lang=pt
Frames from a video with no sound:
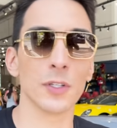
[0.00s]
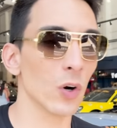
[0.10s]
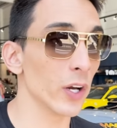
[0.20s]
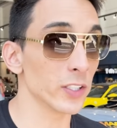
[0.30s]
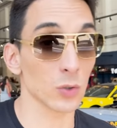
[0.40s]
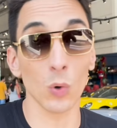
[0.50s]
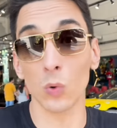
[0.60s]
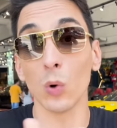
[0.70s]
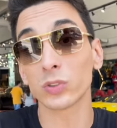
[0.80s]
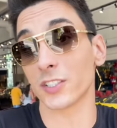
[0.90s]
milhões, ou
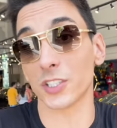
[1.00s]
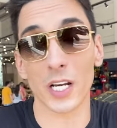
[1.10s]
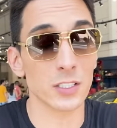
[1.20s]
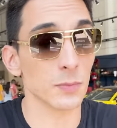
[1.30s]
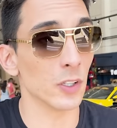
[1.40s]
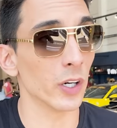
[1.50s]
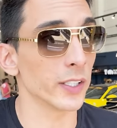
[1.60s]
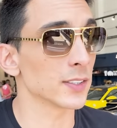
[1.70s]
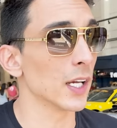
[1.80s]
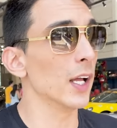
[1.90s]
outras de 3
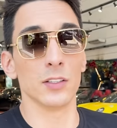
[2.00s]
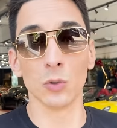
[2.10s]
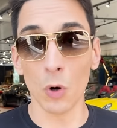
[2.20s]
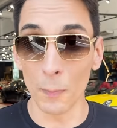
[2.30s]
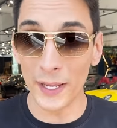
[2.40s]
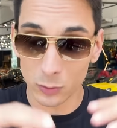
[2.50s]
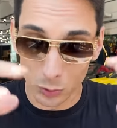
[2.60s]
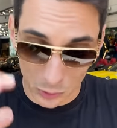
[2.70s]
milhões. No momento